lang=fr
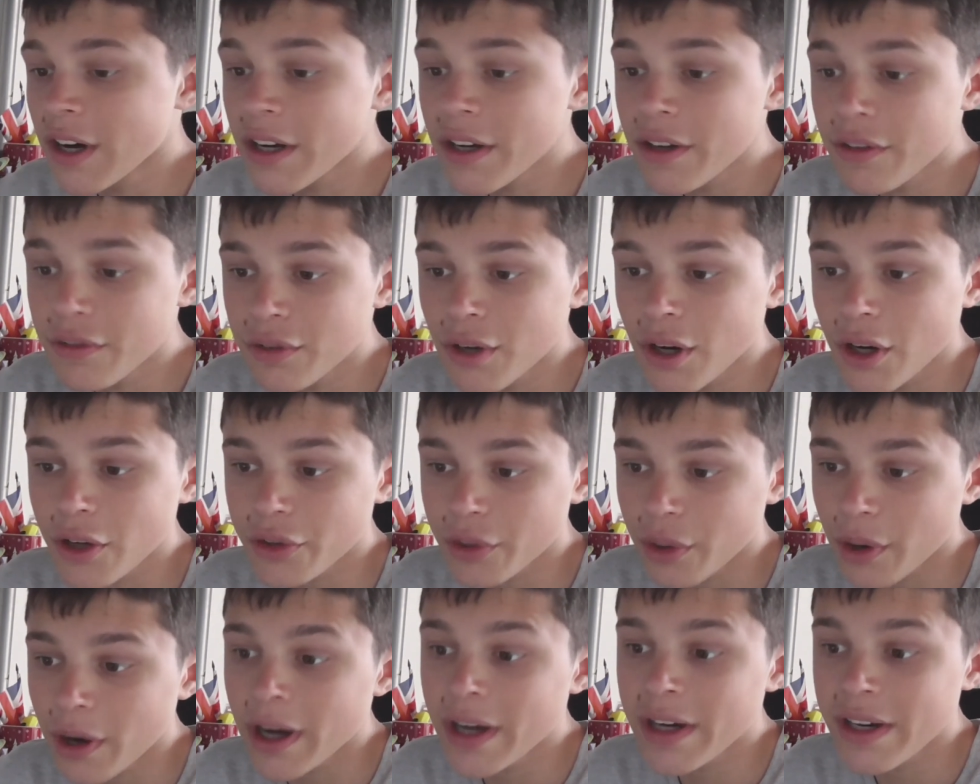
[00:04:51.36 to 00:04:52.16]
aller voir
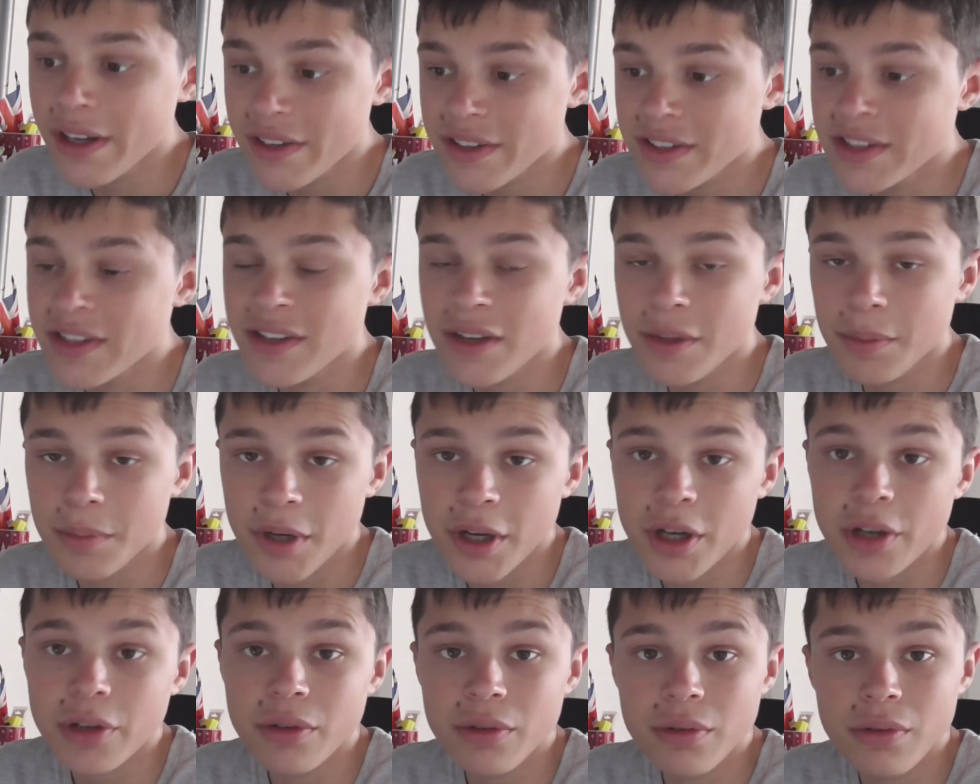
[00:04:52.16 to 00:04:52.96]
Dora et la cité
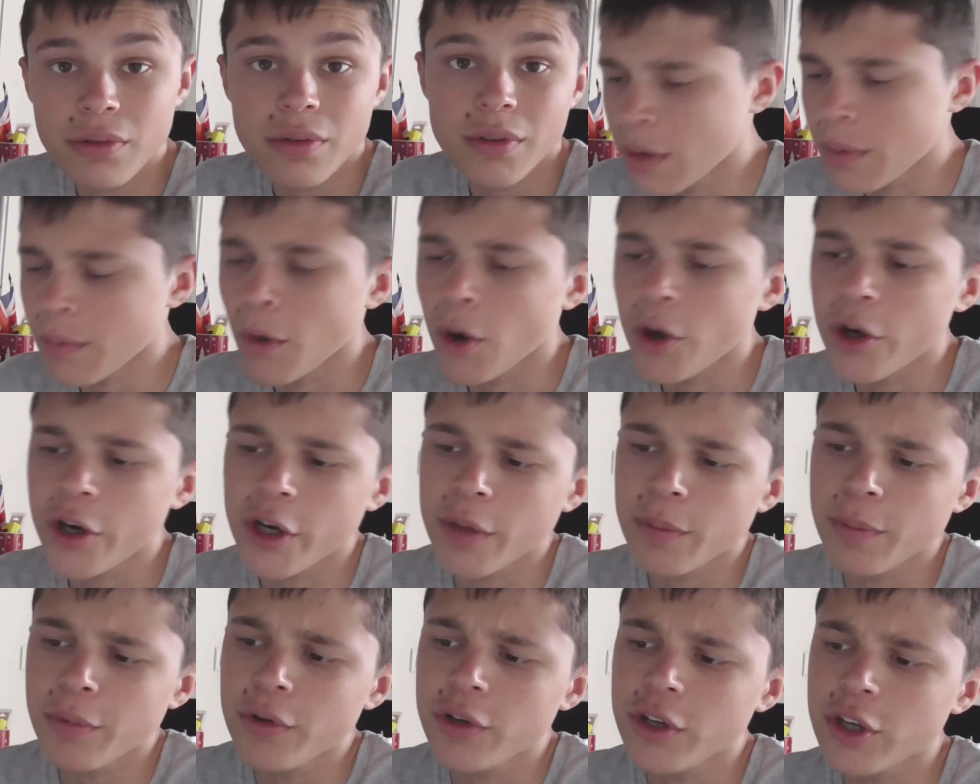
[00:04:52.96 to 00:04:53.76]
perdue
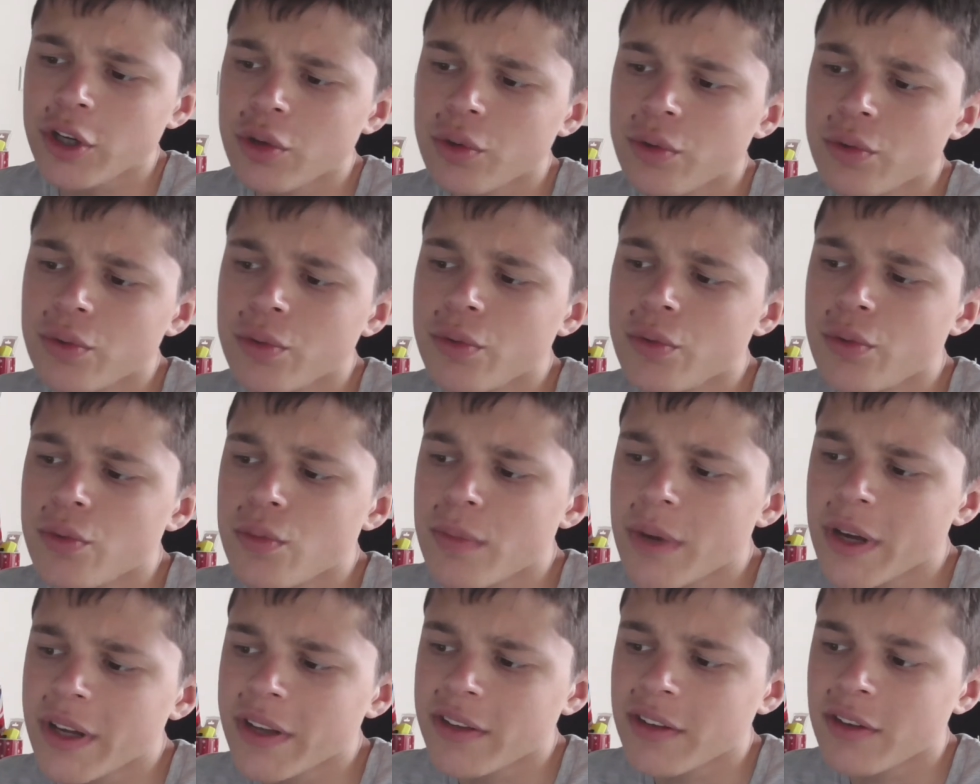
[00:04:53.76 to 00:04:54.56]
Manquerait plus qu'ils nous
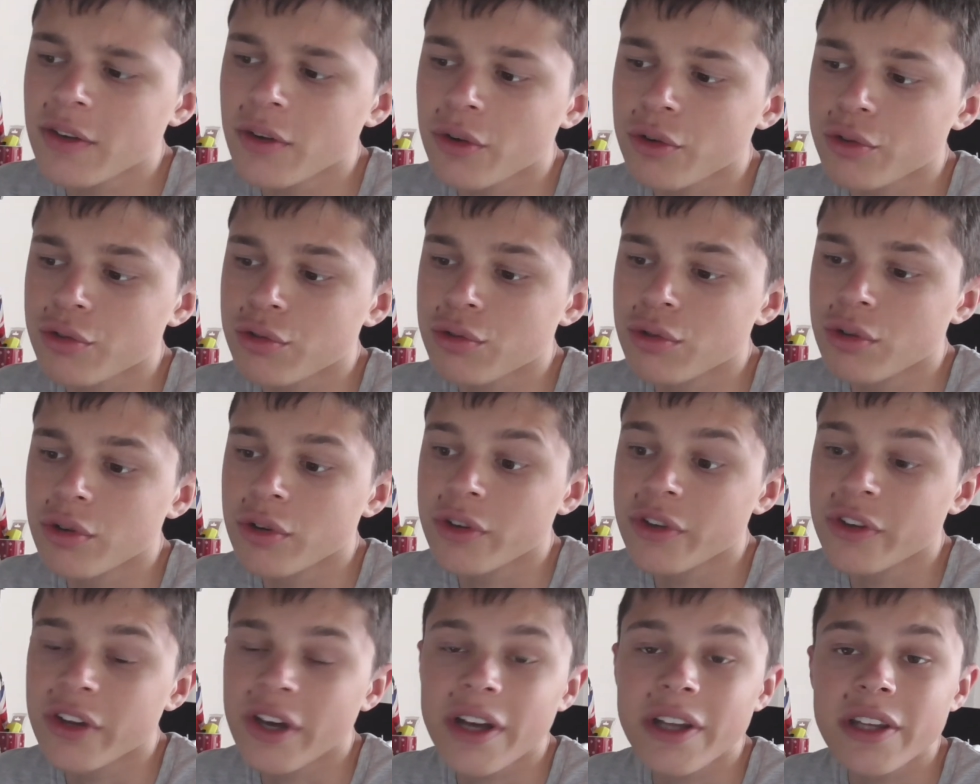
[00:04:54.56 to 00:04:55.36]
mettent dans
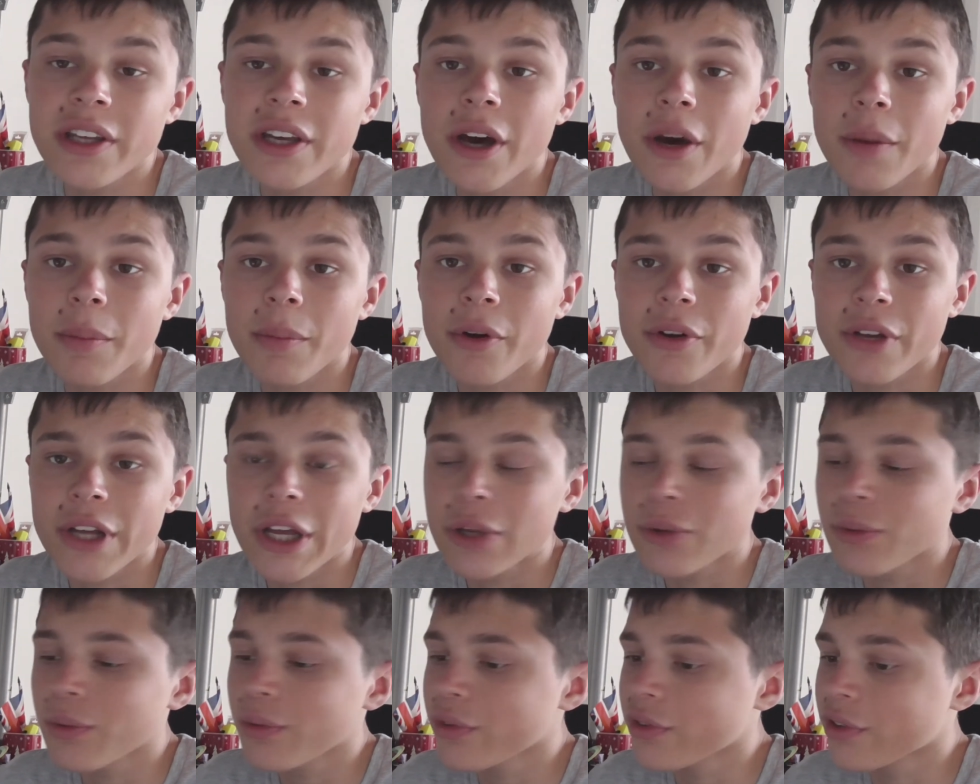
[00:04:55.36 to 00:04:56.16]
une dernière
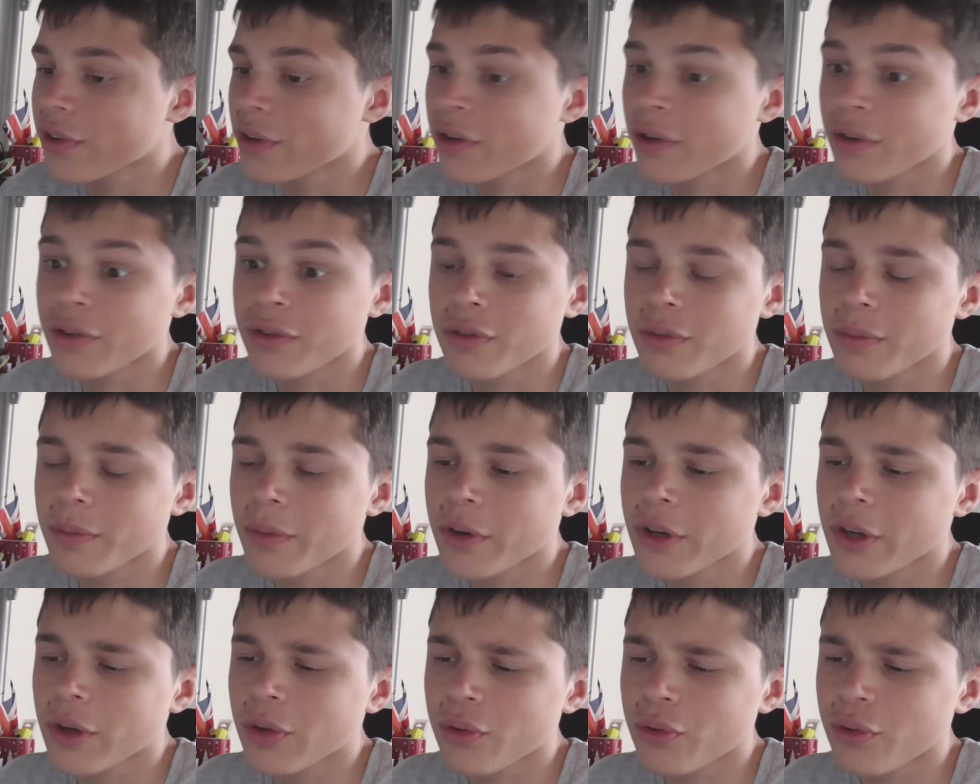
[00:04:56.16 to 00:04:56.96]
bande-annonce, dans une
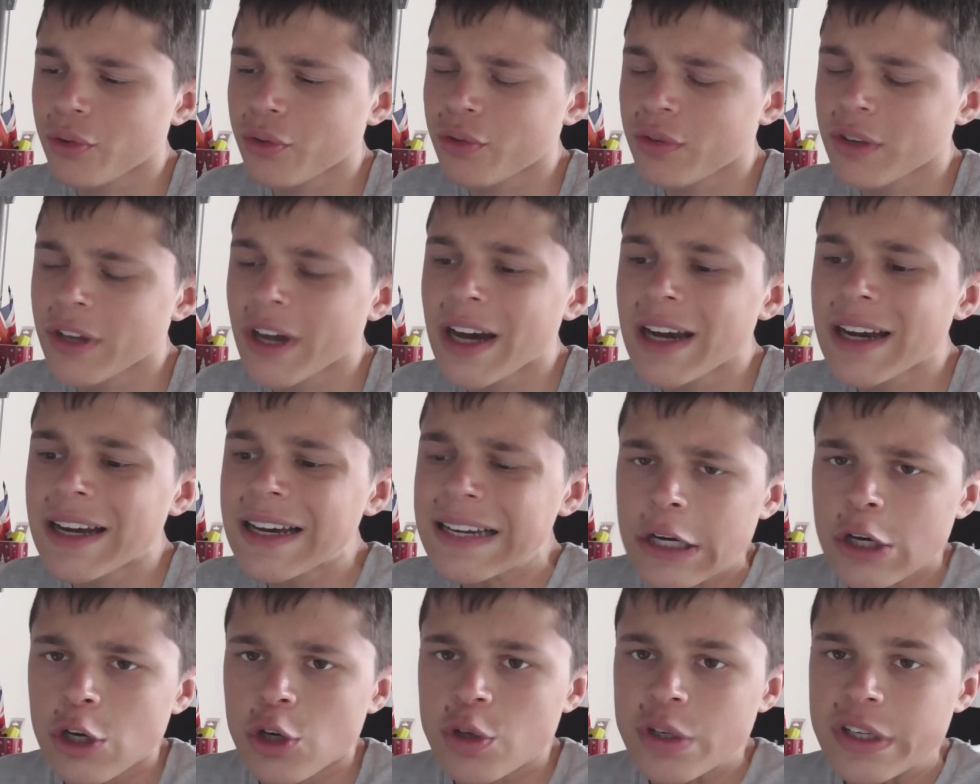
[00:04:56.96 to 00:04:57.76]
bande-annonce finale,
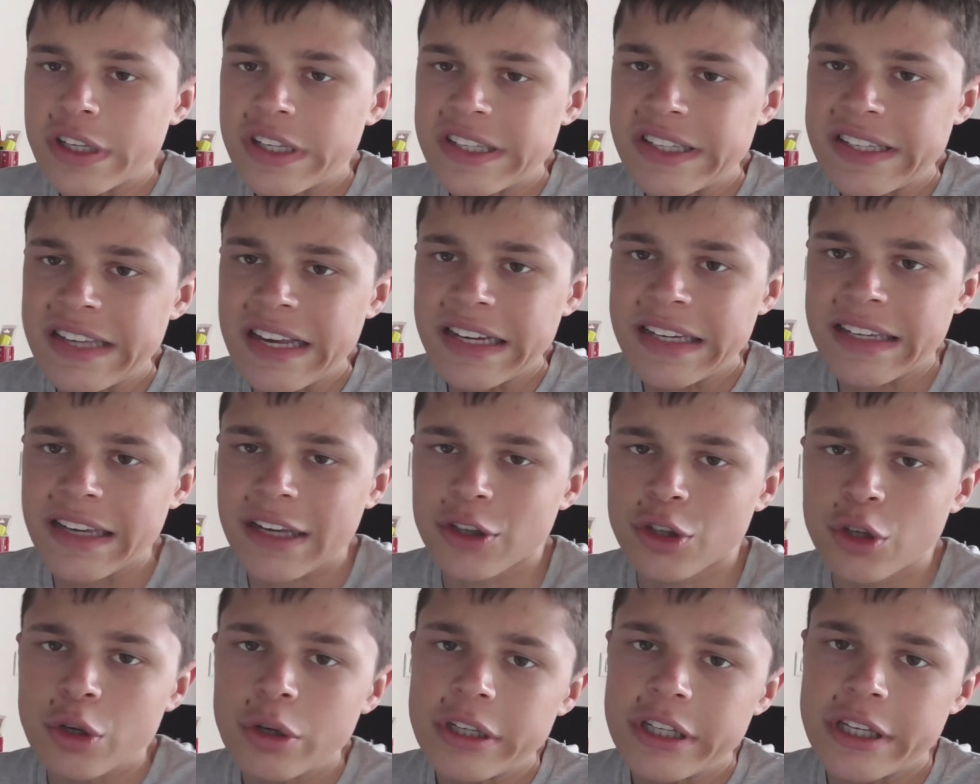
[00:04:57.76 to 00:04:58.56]
le sac à
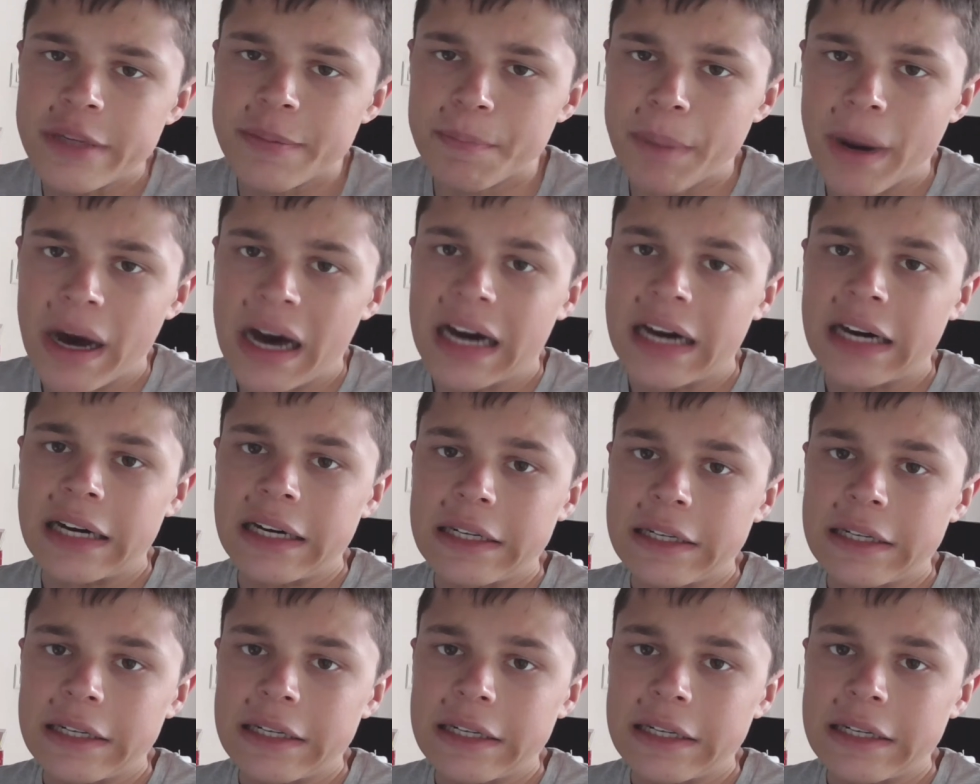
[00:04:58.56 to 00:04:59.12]
dos qui parle.